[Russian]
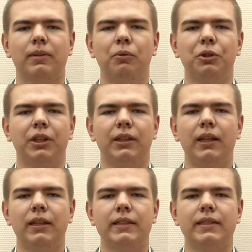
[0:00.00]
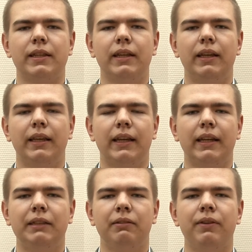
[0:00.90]
научной деятельности и
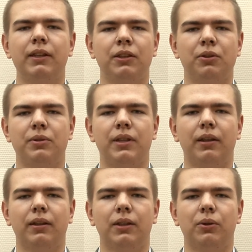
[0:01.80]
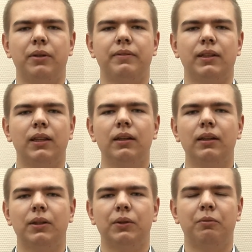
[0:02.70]
коллектива верных друзей, которые всегда
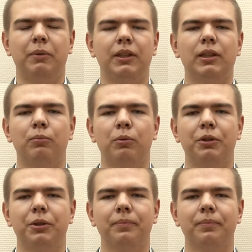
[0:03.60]
готовы прийти на помощь.